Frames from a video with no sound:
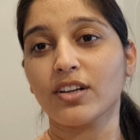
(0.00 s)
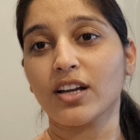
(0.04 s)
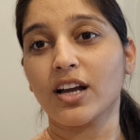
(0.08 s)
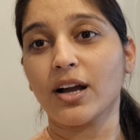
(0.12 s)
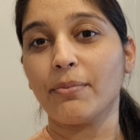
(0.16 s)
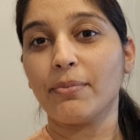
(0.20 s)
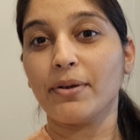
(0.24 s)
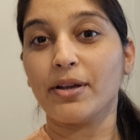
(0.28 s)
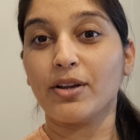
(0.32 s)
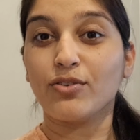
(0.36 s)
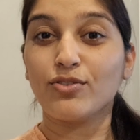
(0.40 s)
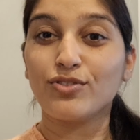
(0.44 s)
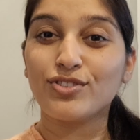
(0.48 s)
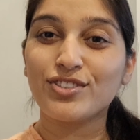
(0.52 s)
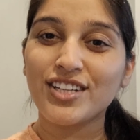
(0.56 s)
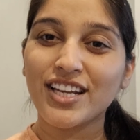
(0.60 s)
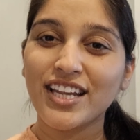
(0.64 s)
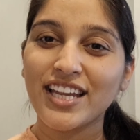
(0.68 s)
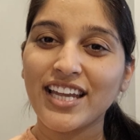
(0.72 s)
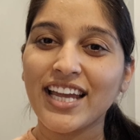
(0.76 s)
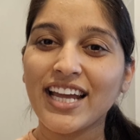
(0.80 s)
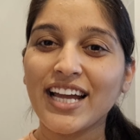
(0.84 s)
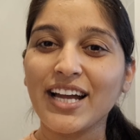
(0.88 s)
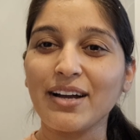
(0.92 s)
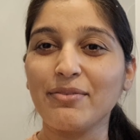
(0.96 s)
कभी कुछ
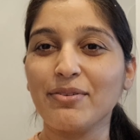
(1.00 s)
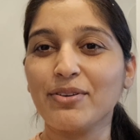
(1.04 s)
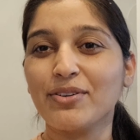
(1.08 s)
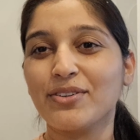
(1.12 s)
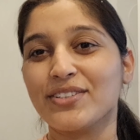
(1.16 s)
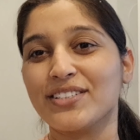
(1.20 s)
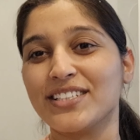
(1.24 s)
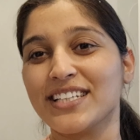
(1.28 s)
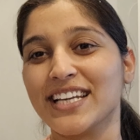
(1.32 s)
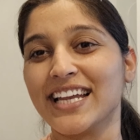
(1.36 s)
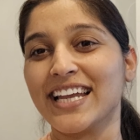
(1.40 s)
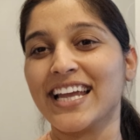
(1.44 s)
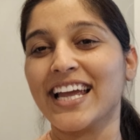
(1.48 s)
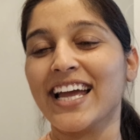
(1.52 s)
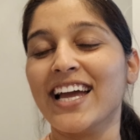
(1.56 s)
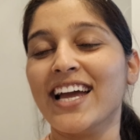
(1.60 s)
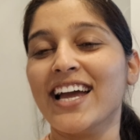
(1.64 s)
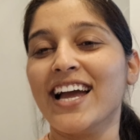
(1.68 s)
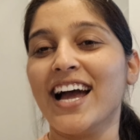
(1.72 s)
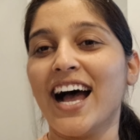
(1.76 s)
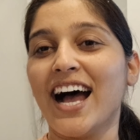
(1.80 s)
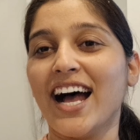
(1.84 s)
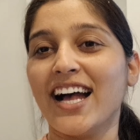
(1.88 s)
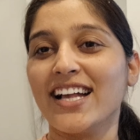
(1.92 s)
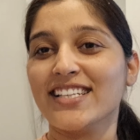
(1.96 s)
नहीं है कभी कुछ नहीं
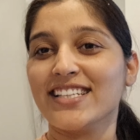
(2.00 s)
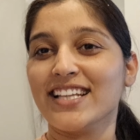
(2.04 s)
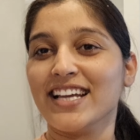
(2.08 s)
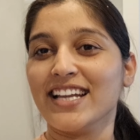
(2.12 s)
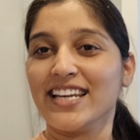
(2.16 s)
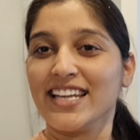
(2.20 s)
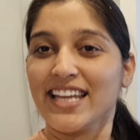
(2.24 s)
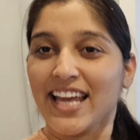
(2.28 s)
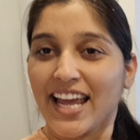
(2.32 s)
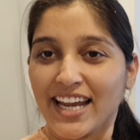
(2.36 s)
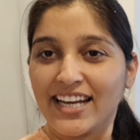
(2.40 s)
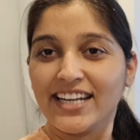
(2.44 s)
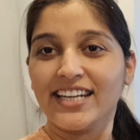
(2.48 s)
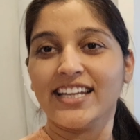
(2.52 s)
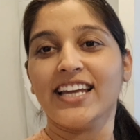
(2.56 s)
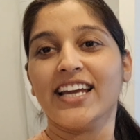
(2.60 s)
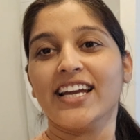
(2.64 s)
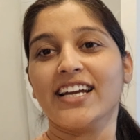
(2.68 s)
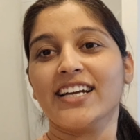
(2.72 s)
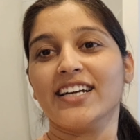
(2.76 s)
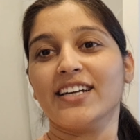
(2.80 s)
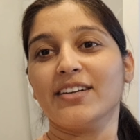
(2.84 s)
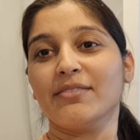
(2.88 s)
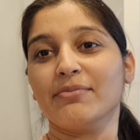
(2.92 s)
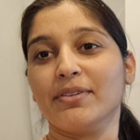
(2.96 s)
आज धनिया ही नहीं है
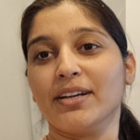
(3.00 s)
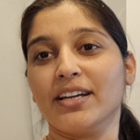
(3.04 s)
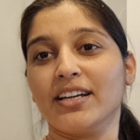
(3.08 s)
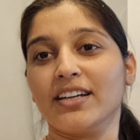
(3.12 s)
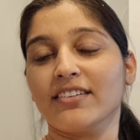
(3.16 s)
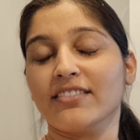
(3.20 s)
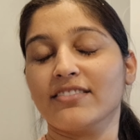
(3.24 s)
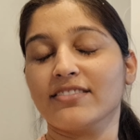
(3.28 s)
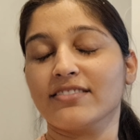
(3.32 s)
घर में